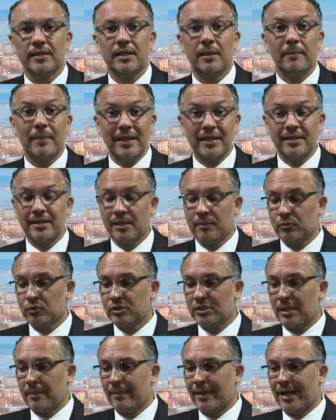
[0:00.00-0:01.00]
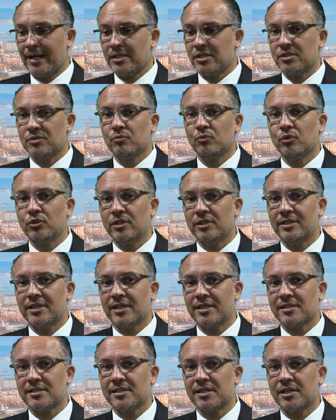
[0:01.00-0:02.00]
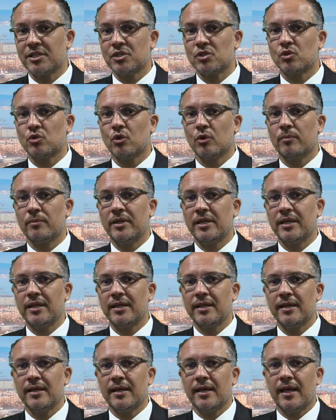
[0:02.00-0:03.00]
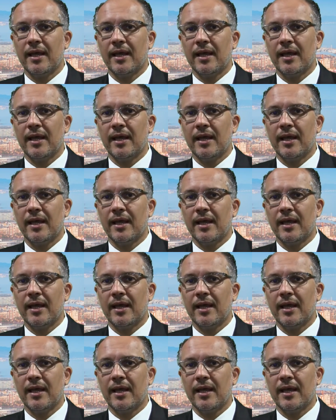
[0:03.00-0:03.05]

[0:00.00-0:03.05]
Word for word: Também temos debates muito interessantes sobre